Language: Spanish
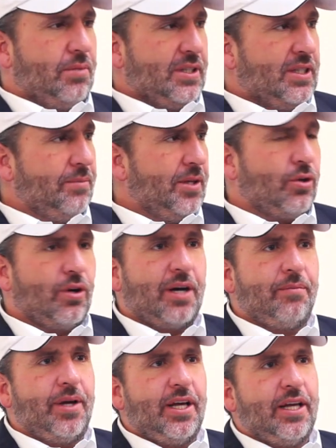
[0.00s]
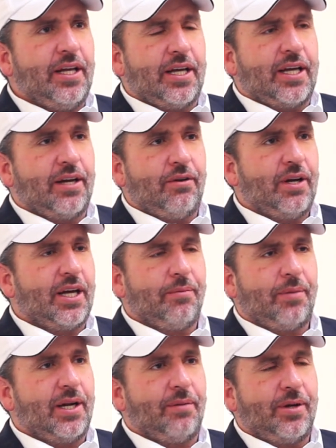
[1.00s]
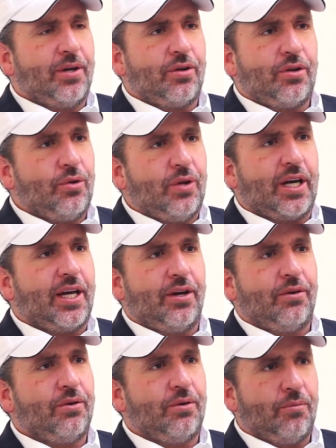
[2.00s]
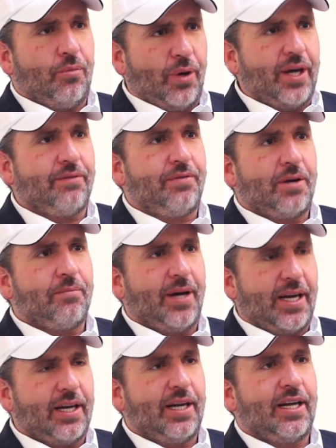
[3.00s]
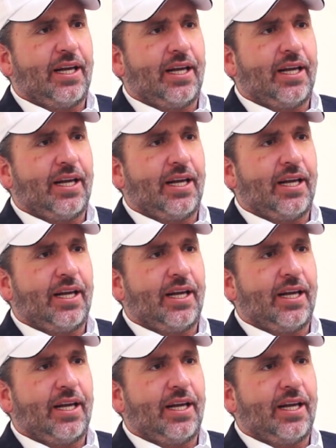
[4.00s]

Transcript: Pues si me toca a mí, que no le quepa la menor duda que yo no voy a afirmar